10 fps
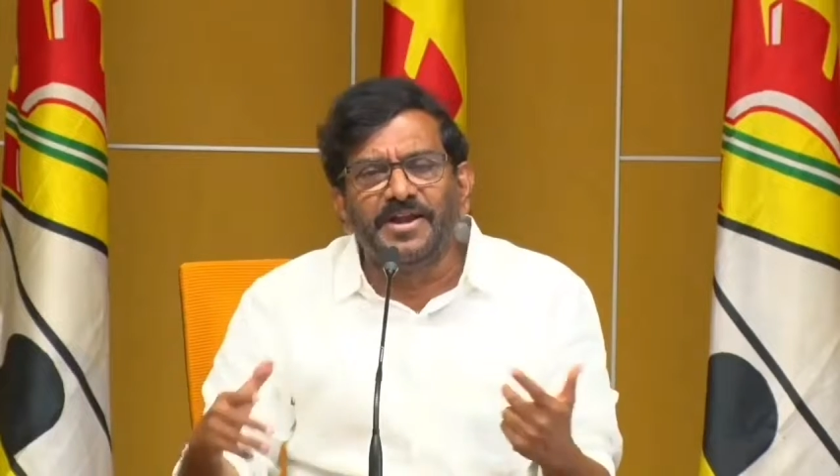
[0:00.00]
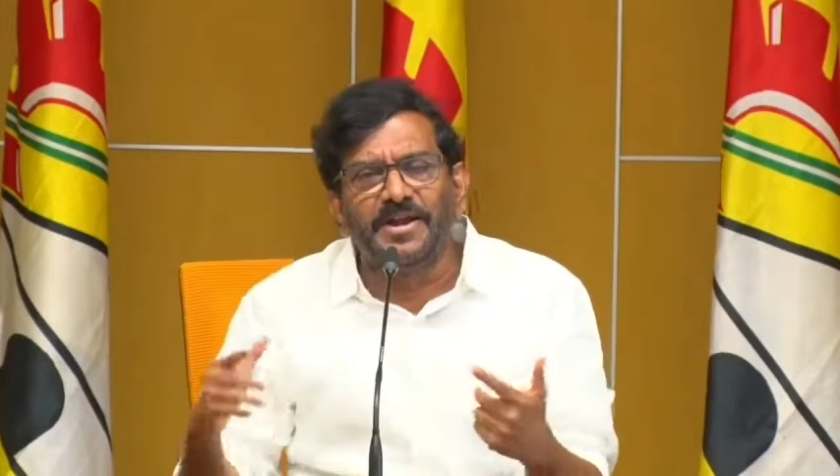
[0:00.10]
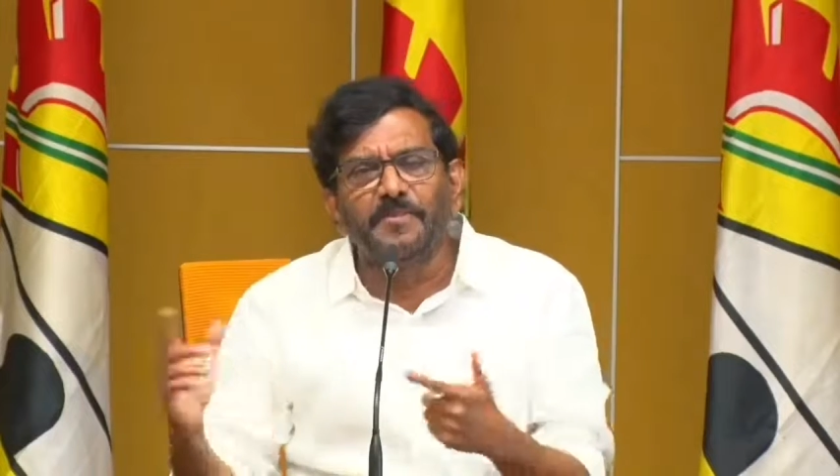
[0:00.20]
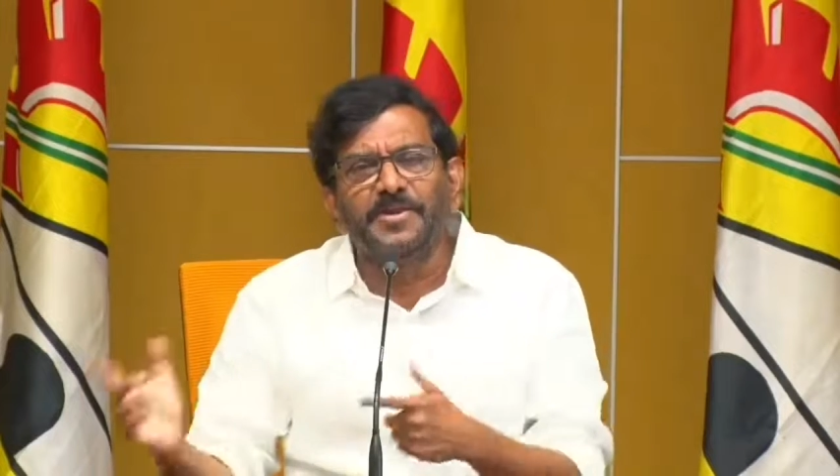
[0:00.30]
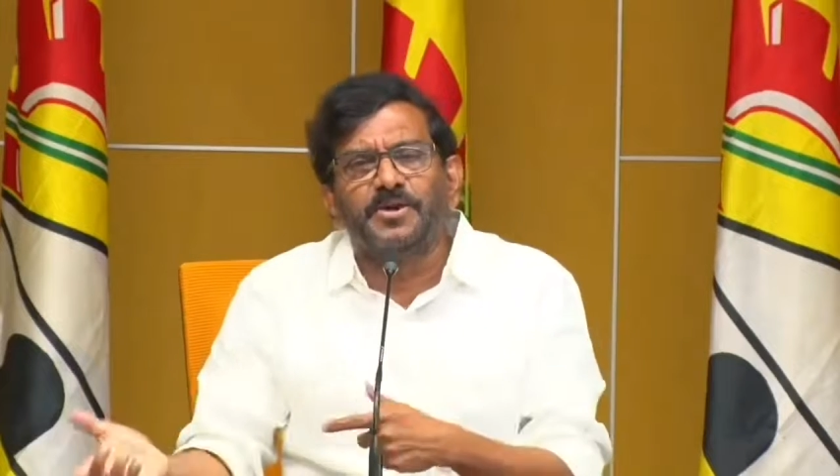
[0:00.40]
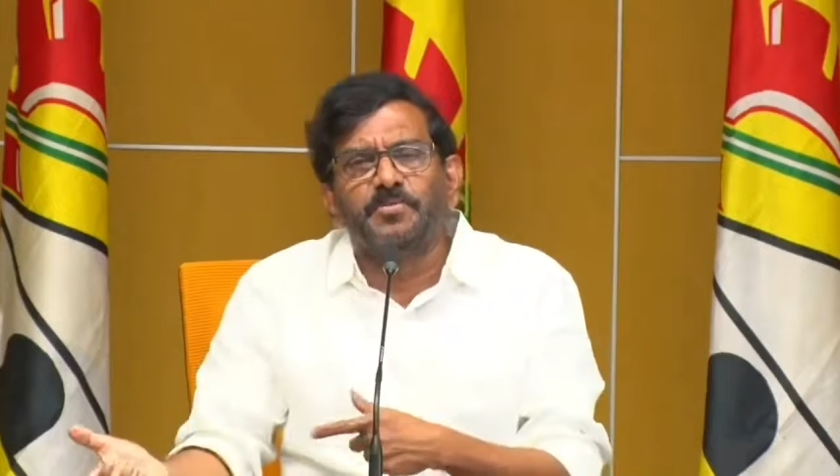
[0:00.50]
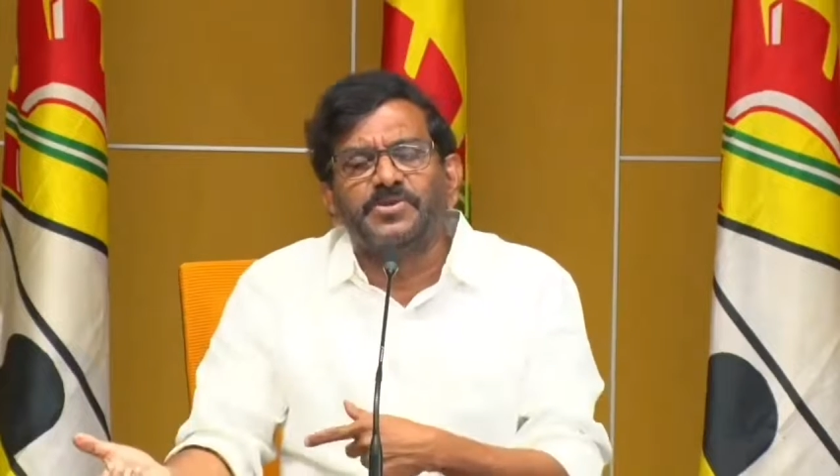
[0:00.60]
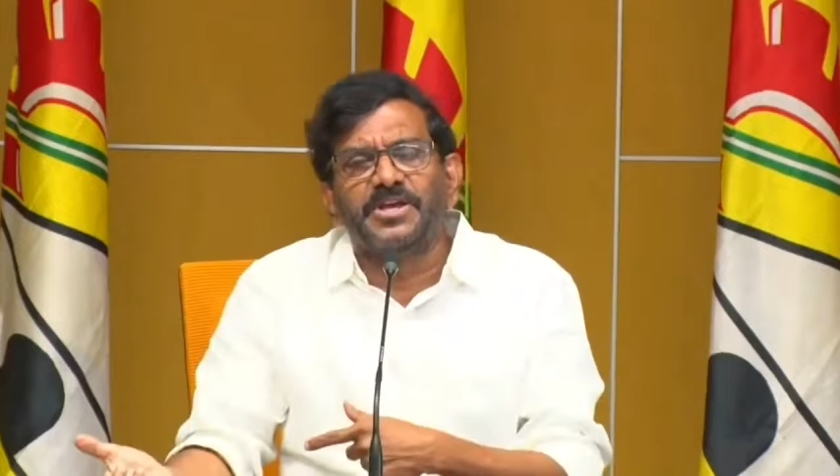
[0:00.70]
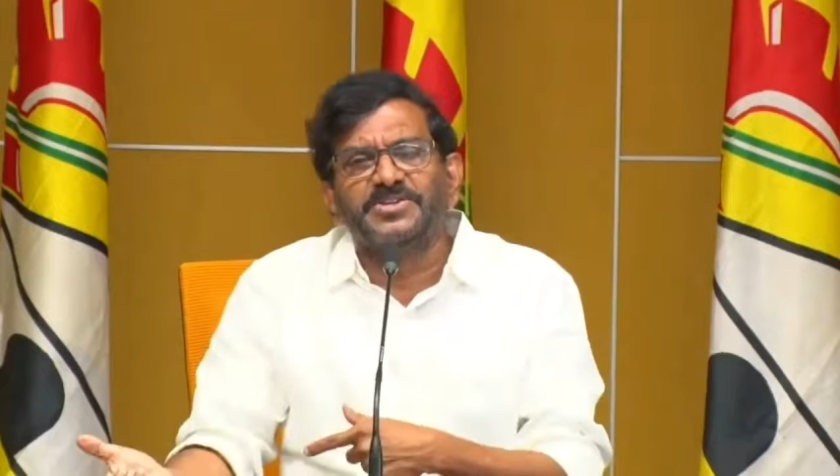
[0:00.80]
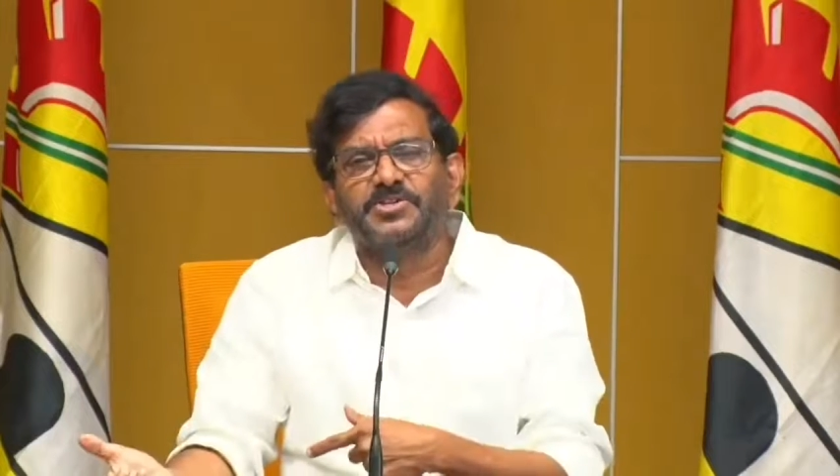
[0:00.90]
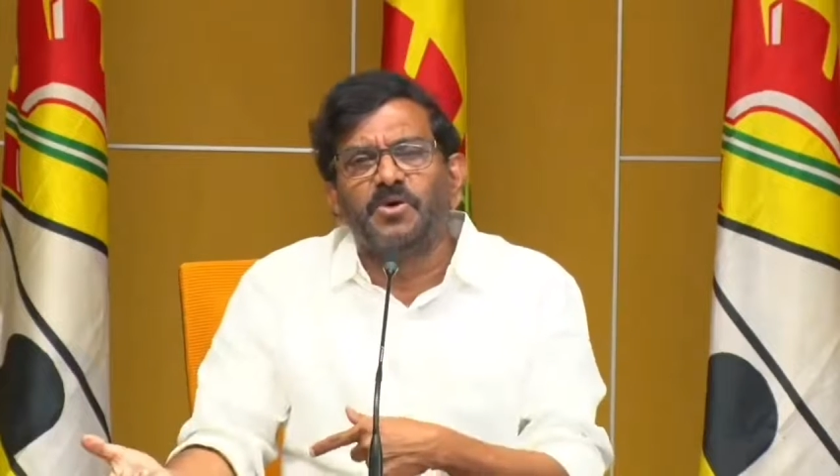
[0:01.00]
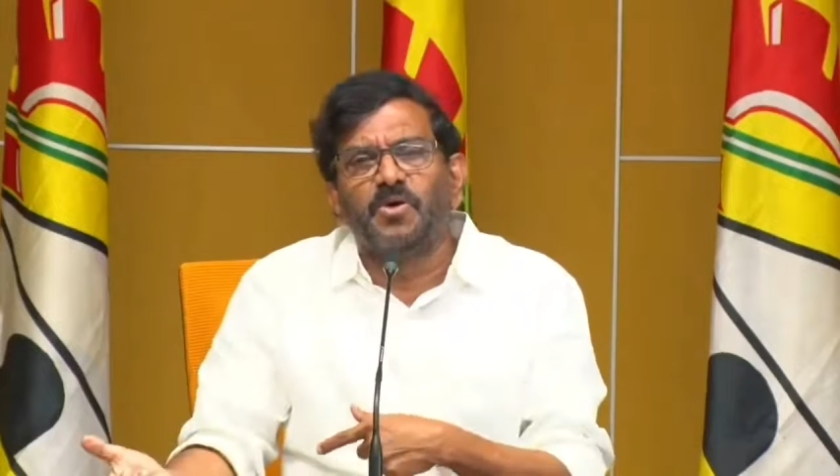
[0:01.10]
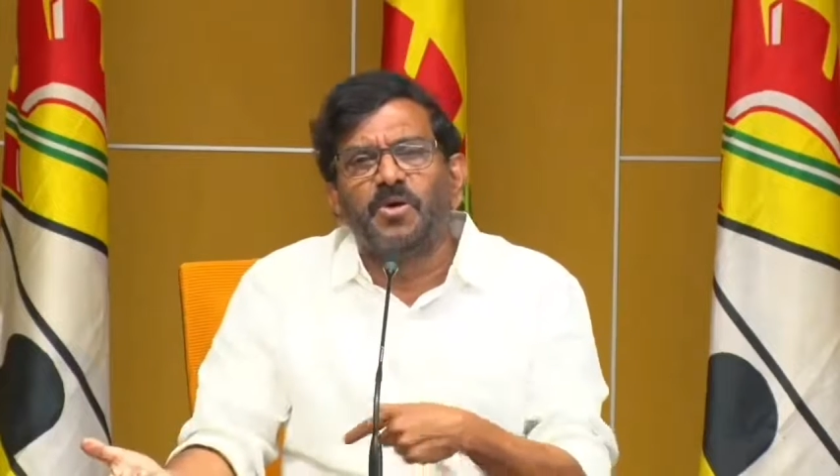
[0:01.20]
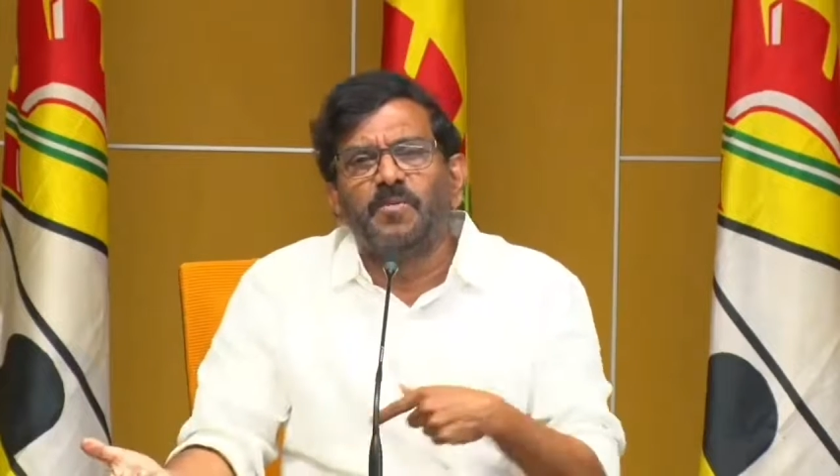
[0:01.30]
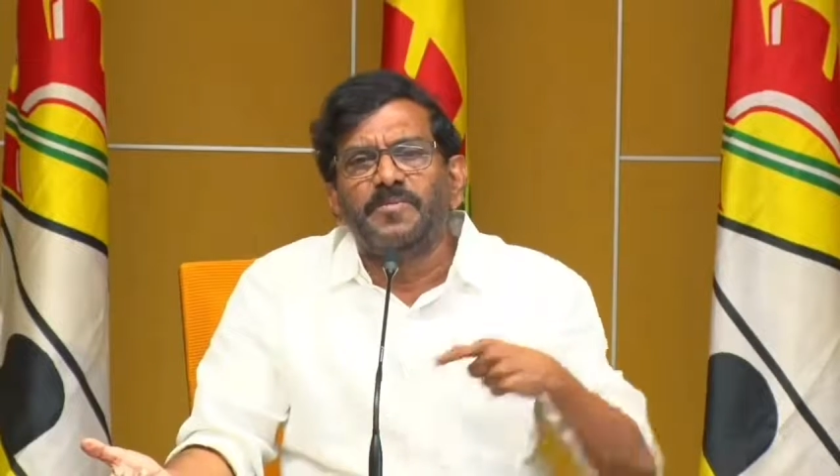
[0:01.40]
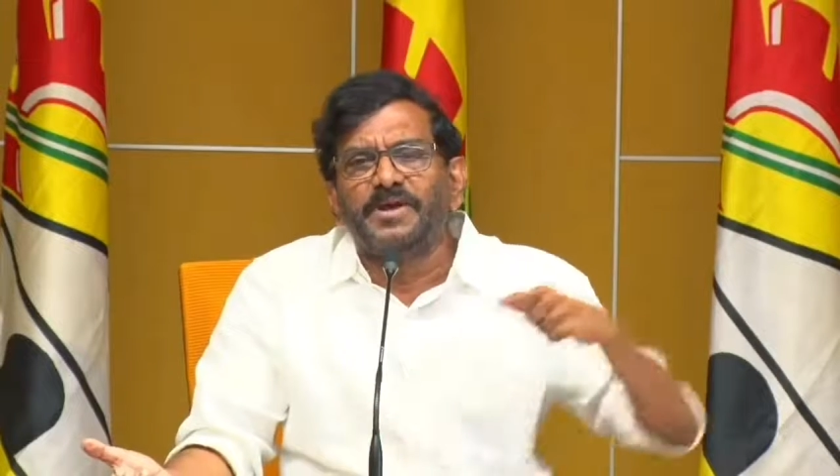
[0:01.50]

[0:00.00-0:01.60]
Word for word: ఇవన్నీ మీరు చేస్తూ